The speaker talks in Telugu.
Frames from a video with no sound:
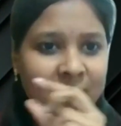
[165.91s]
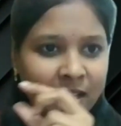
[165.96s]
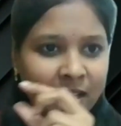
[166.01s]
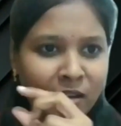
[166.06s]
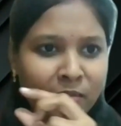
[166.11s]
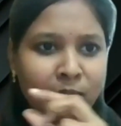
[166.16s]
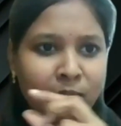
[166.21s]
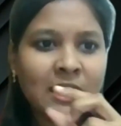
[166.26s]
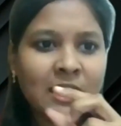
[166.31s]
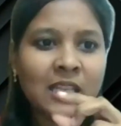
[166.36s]

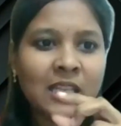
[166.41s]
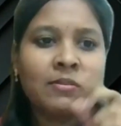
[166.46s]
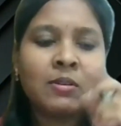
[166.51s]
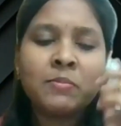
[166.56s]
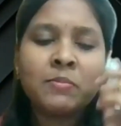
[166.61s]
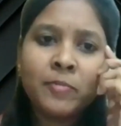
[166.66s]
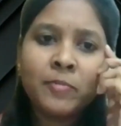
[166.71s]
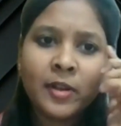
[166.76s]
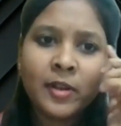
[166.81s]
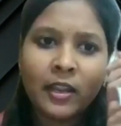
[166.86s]
సగం
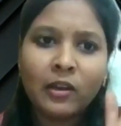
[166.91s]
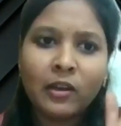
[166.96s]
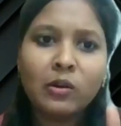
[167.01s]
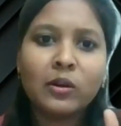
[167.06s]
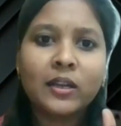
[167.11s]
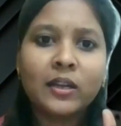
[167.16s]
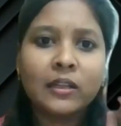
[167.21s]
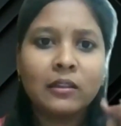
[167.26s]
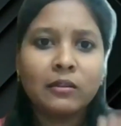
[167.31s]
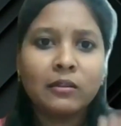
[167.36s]
మాత్రమే మీ బ్రెయిన్
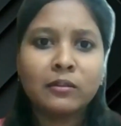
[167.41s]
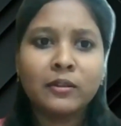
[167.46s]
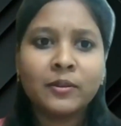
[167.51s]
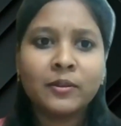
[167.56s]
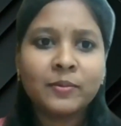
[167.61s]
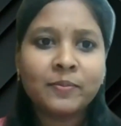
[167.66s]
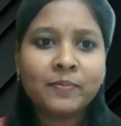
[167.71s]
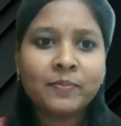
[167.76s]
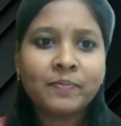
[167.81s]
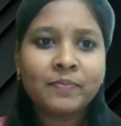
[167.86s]
లోకి
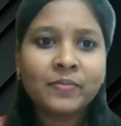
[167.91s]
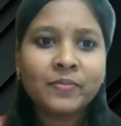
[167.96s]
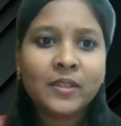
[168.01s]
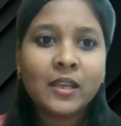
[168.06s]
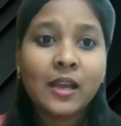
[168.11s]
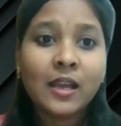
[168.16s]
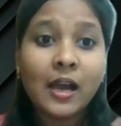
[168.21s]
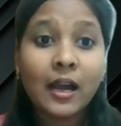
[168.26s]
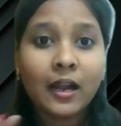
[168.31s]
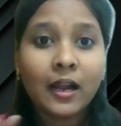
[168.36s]
వెళ్తుంది
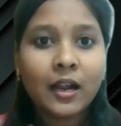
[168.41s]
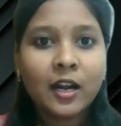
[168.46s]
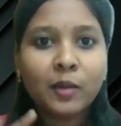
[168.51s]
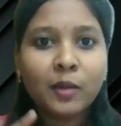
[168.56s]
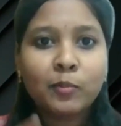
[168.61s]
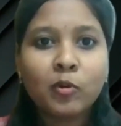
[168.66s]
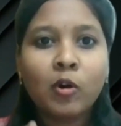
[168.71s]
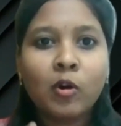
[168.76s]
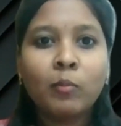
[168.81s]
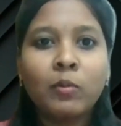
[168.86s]

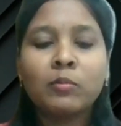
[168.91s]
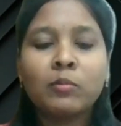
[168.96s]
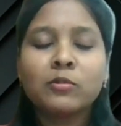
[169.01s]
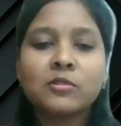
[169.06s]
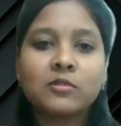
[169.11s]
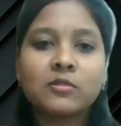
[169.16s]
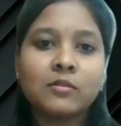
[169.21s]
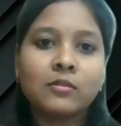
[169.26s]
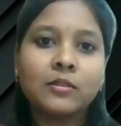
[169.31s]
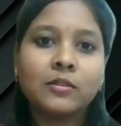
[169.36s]
అక్కడ ప్రాబ్లం
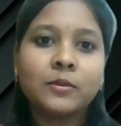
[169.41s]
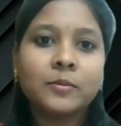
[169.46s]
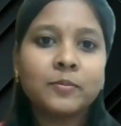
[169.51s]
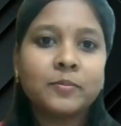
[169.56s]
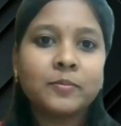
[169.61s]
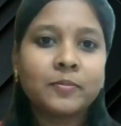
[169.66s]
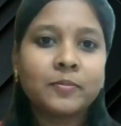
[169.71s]
వస్తుంది